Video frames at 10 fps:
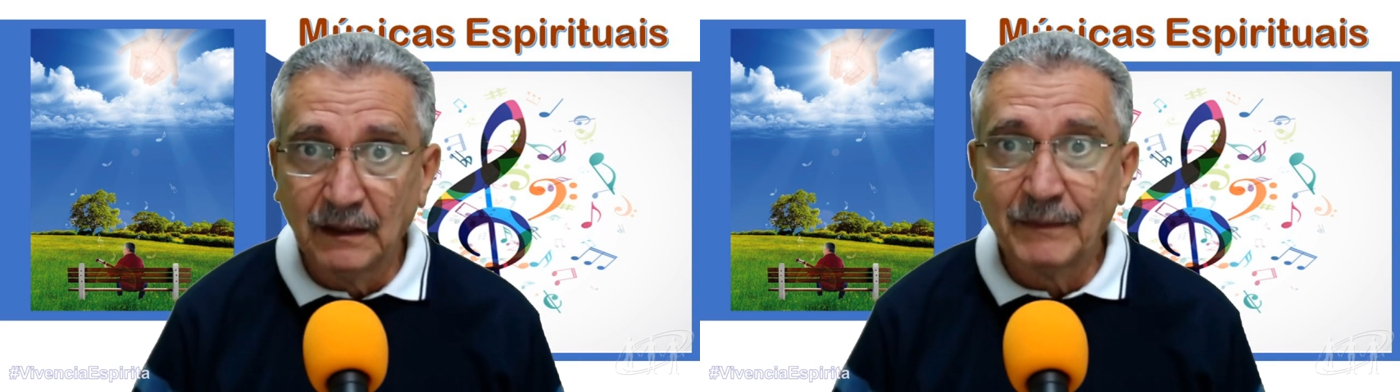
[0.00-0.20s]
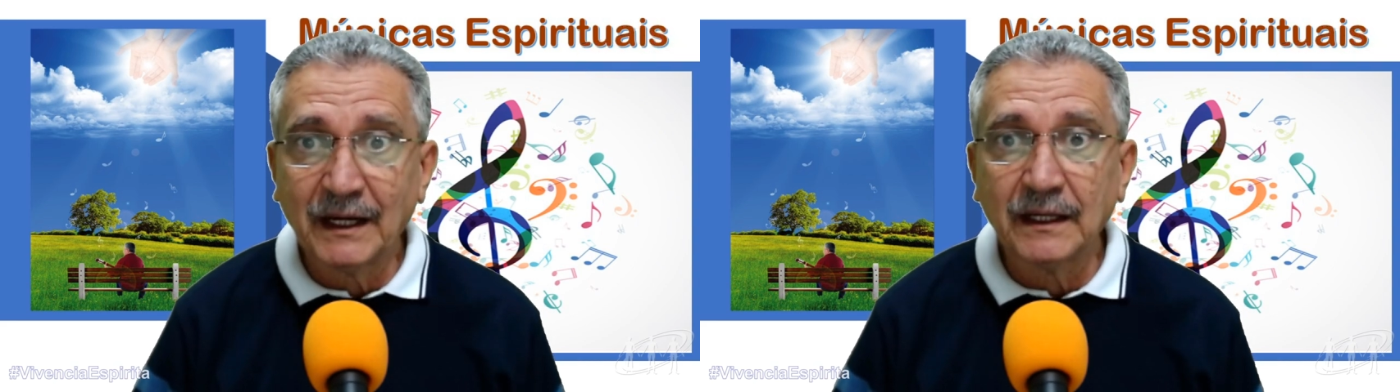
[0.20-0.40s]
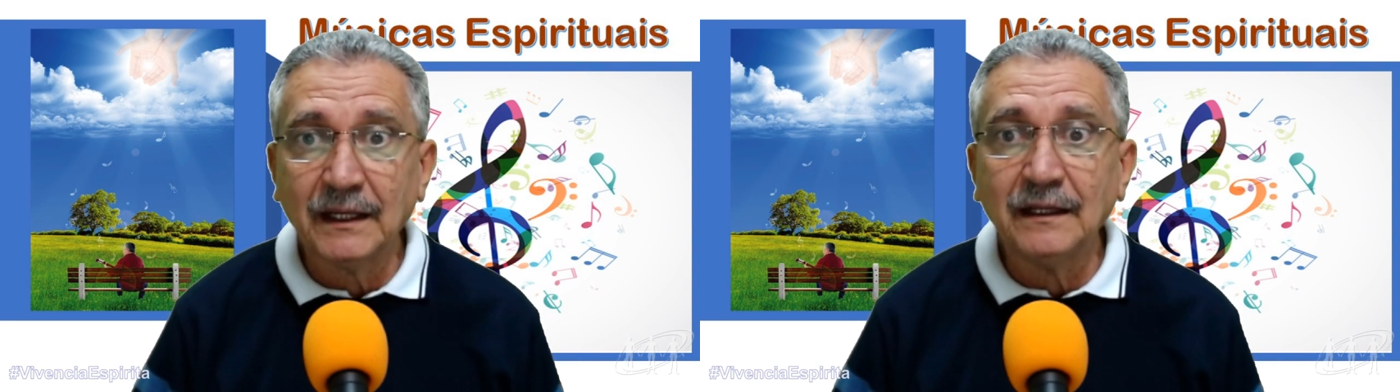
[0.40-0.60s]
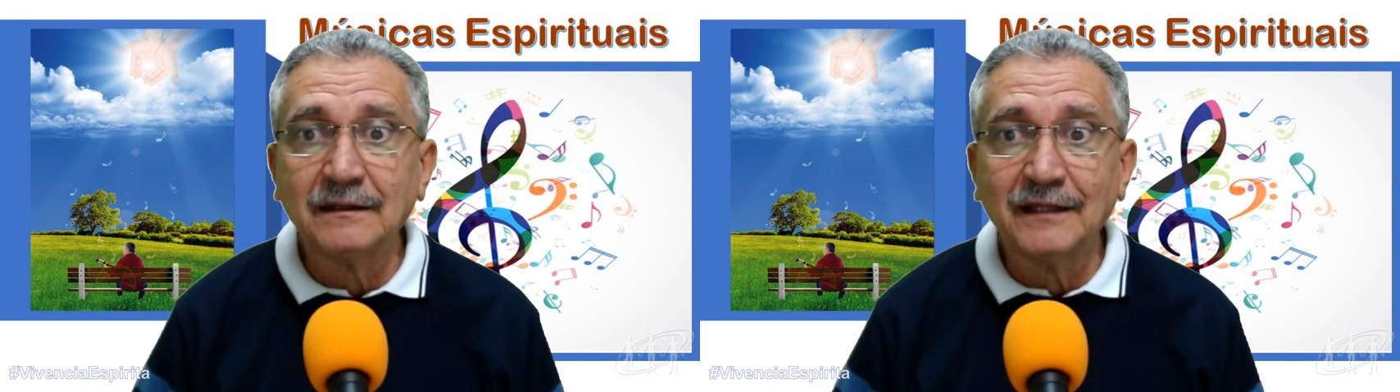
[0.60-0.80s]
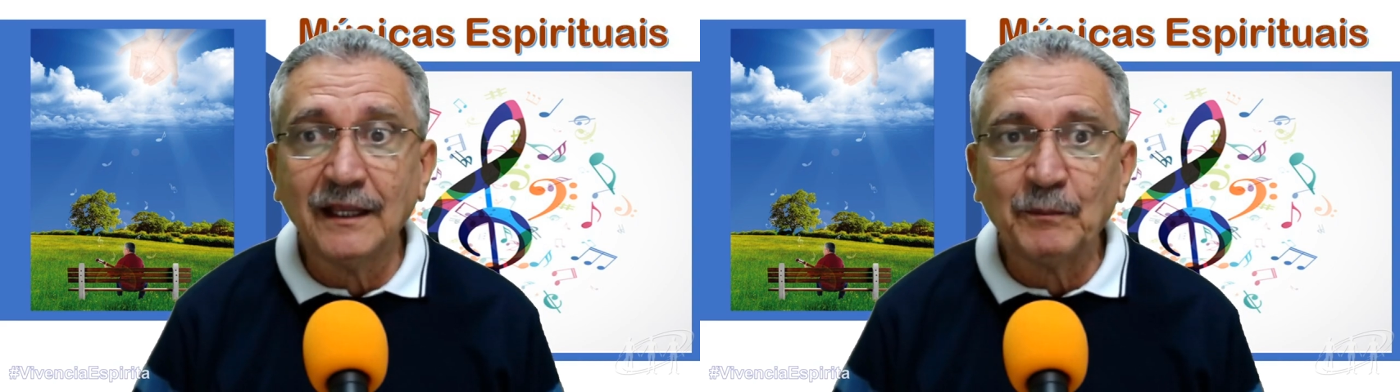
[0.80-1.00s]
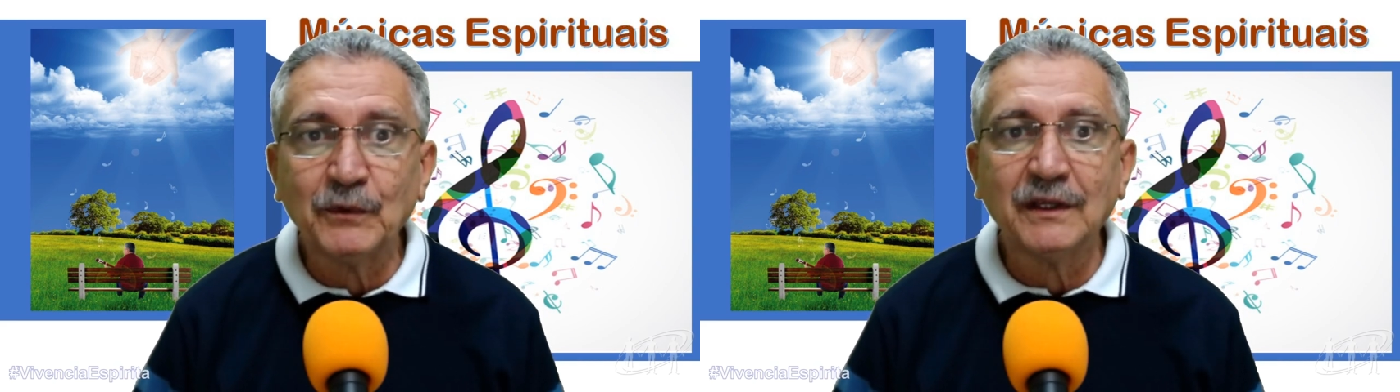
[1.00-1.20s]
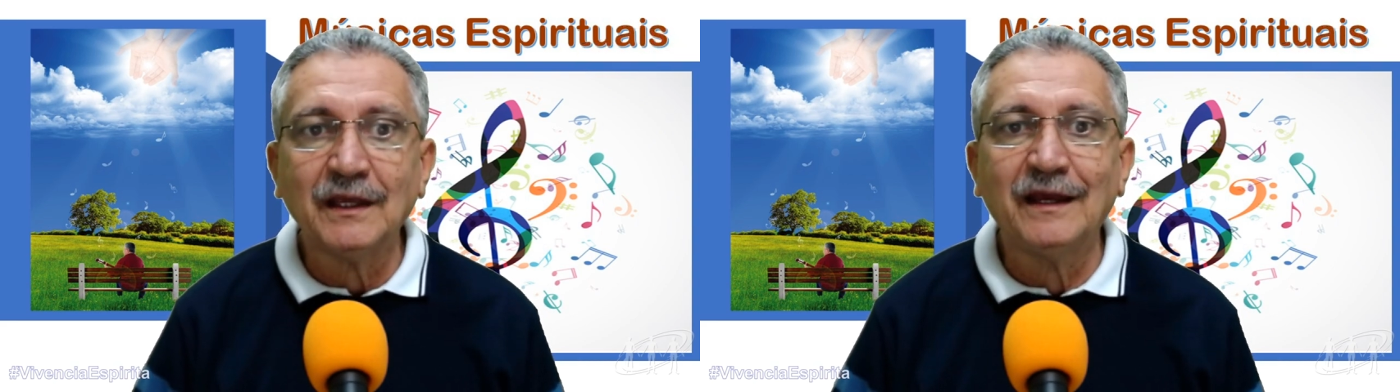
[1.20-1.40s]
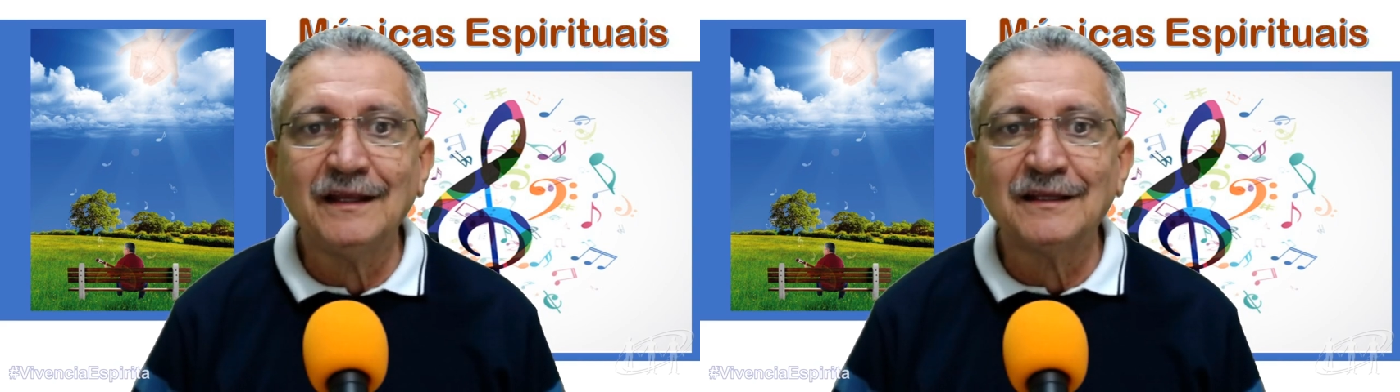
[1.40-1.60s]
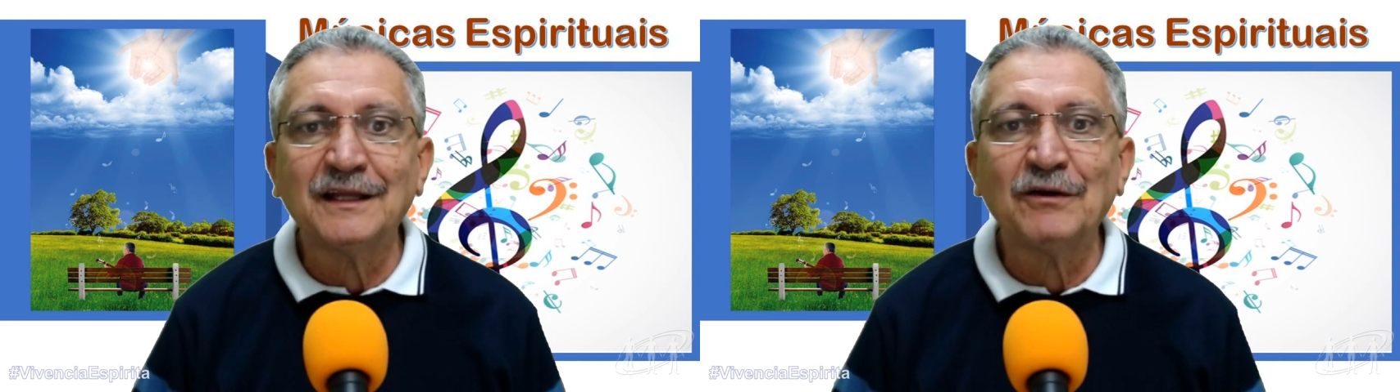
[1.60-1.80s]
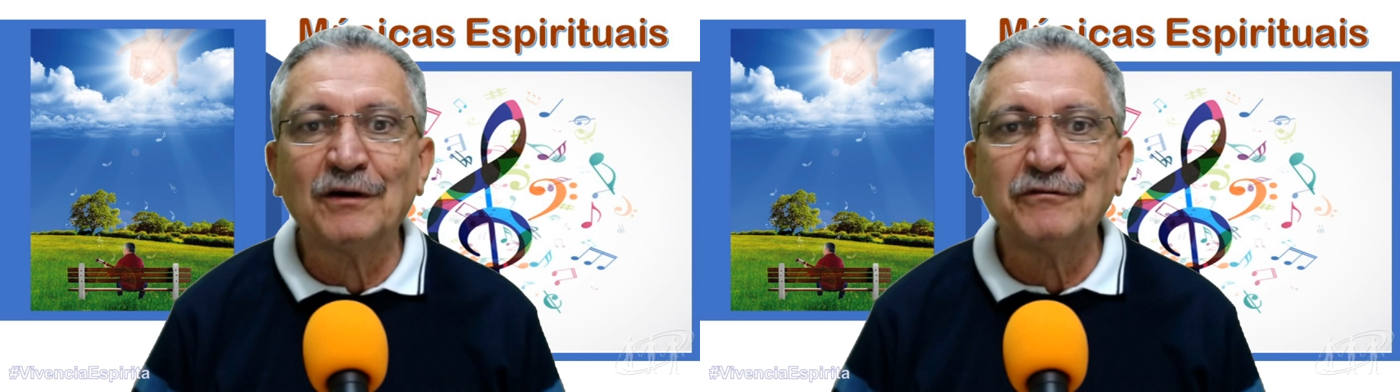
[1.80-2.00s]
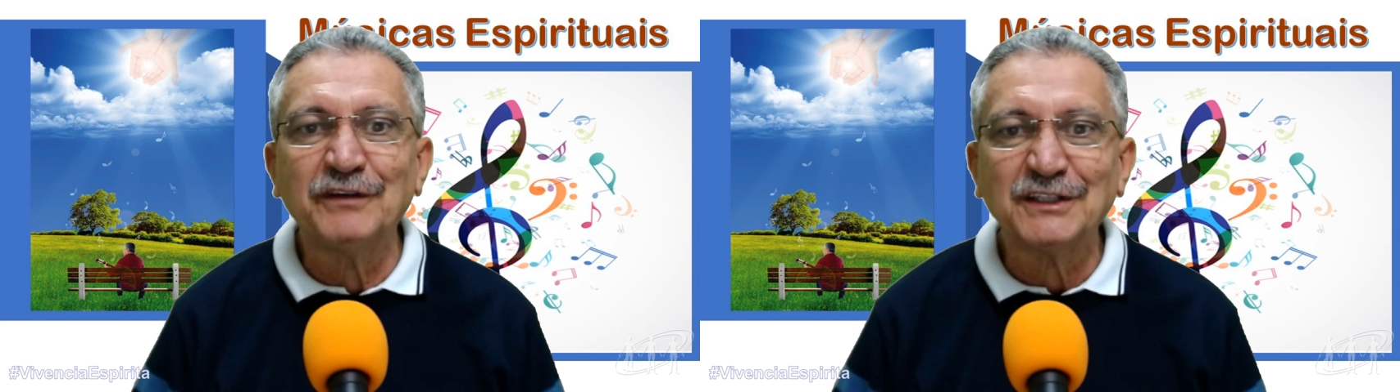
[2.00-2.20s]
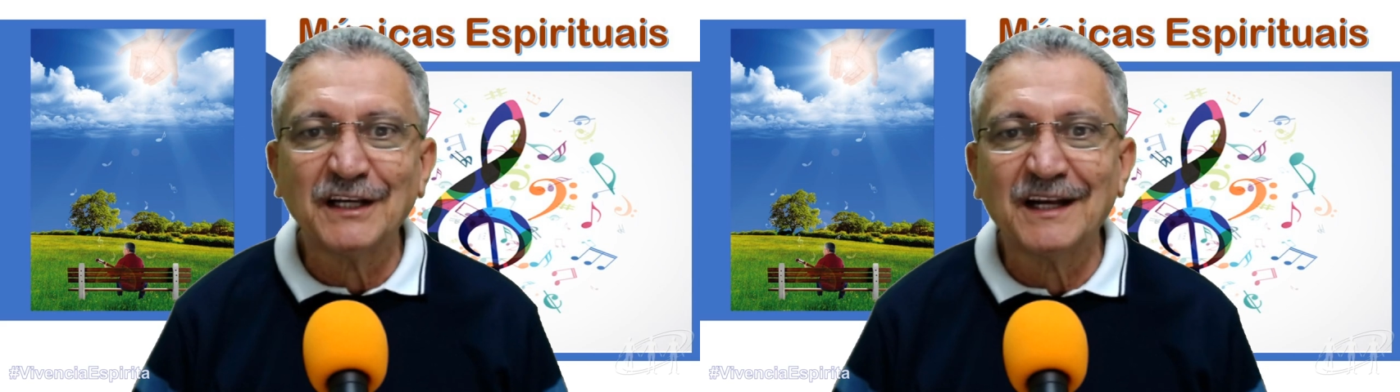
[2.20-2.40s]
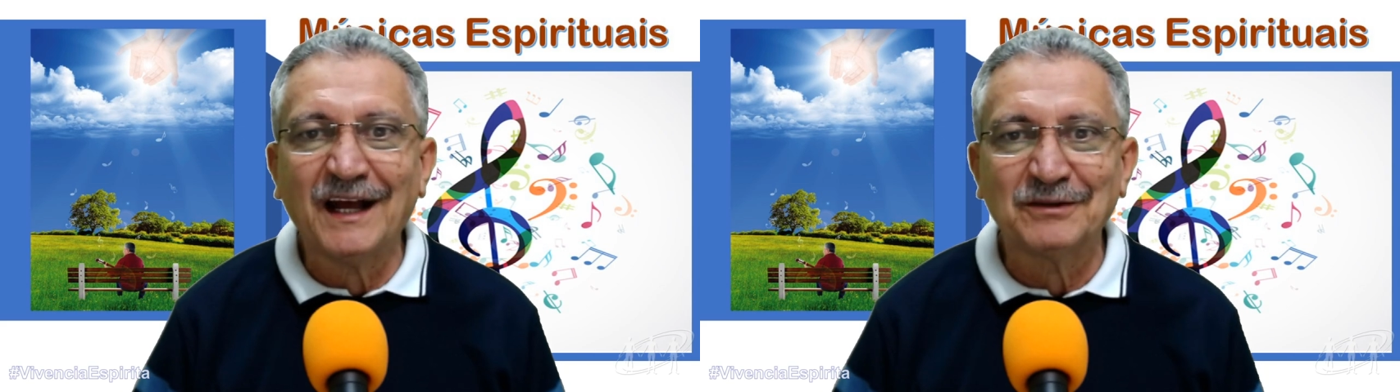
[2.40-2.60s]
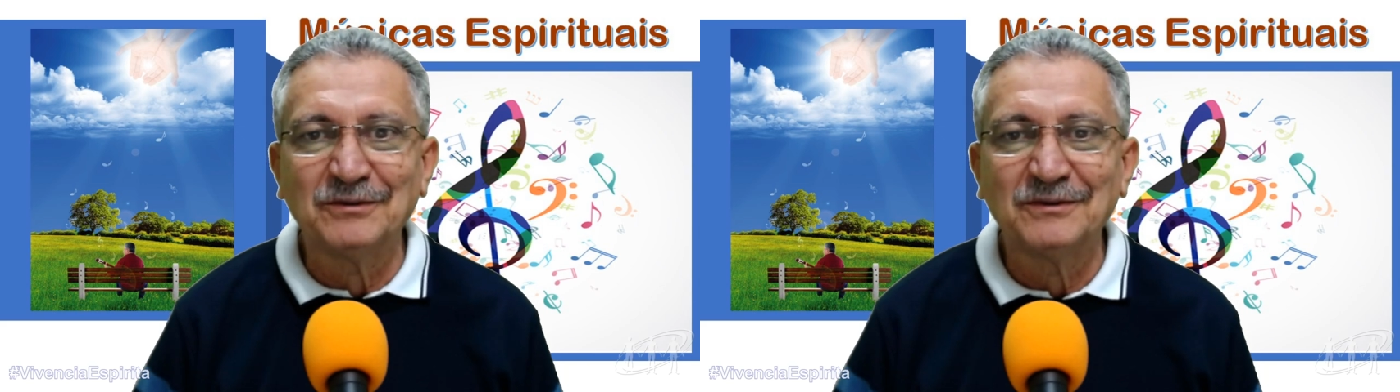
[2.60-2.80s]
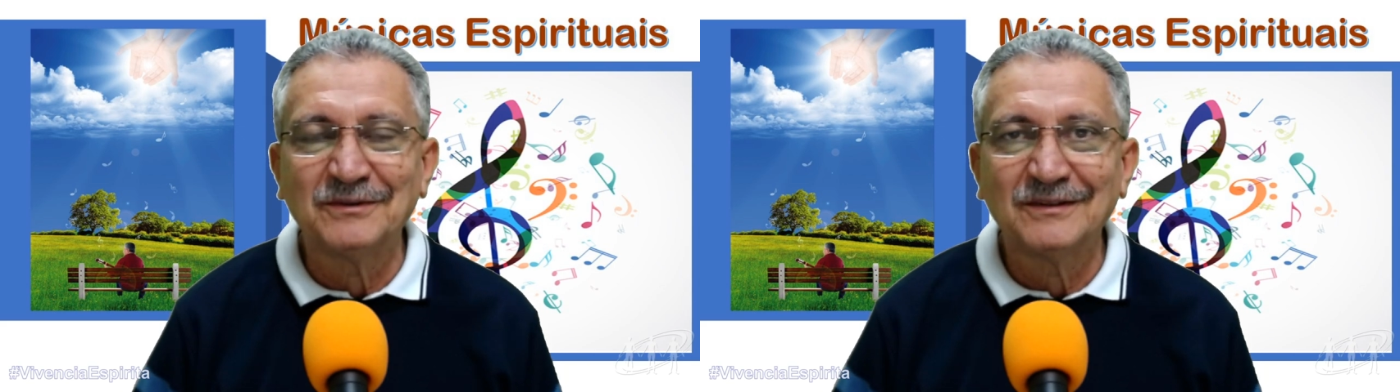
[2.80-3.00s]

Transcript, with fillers: para aquele tempo que ainda não havia chegado,